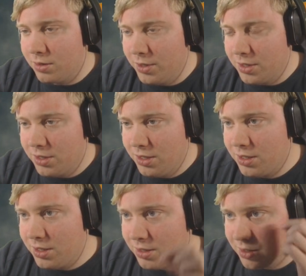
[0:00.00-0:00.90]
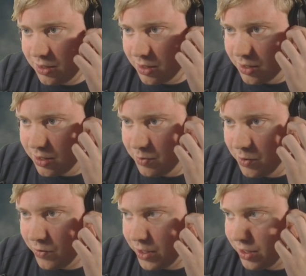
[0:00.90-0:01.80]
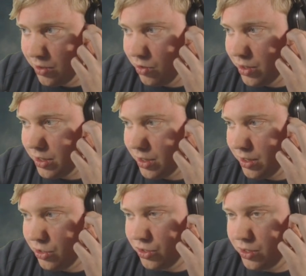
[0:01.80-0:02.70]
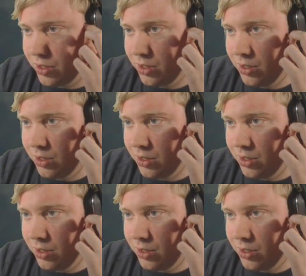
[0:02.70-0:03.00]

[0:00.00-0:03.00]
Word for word: wir das nicht? Ja, machen wir halt hier ein orientalisches.